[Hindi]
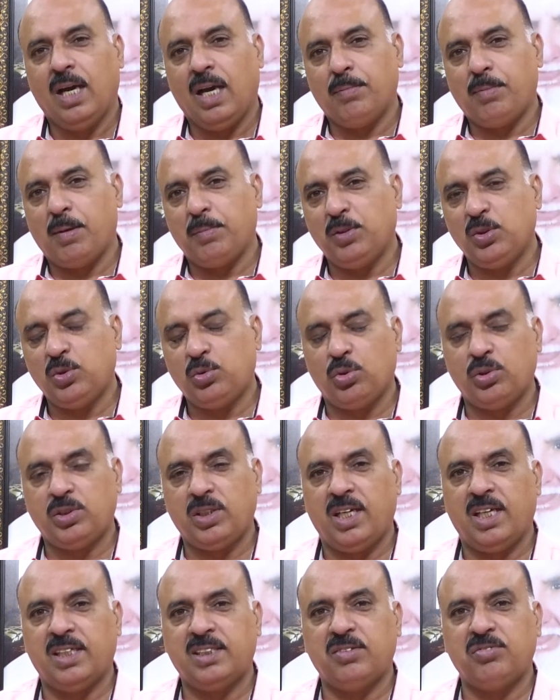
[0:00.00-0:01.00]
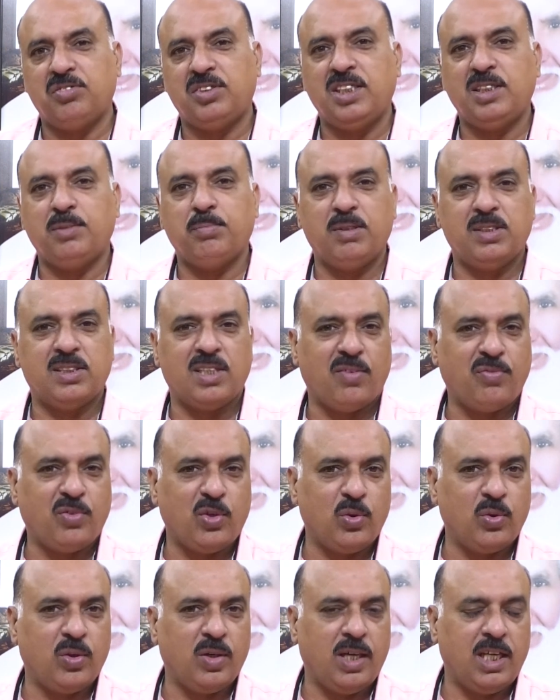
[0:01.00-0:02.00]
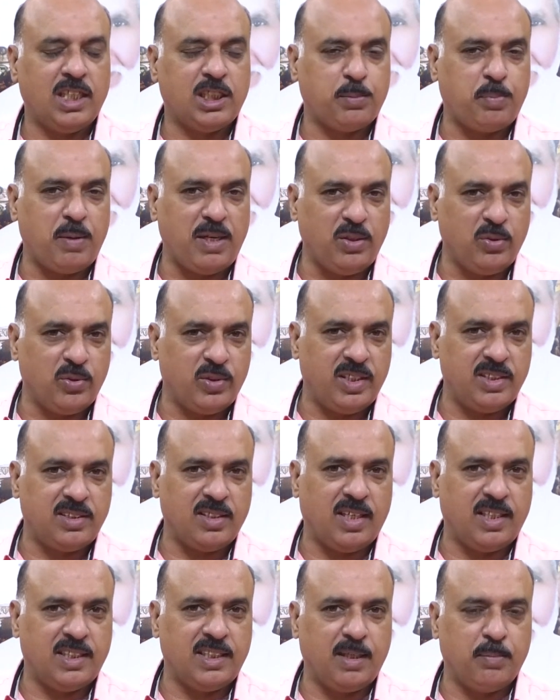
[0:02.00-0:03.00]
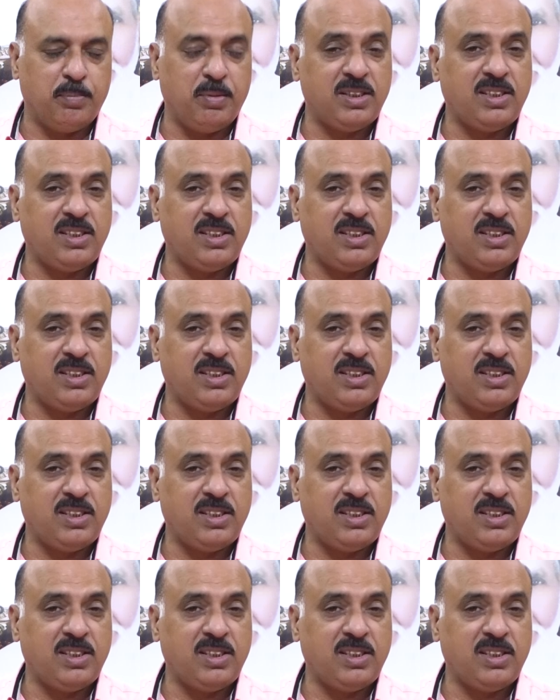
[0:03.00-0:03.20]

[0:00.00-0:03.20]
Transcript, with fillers: अब आपकी सोशल एक्टिविटीज़ में इजाफा होगा एक्सपेंड होने जा रही है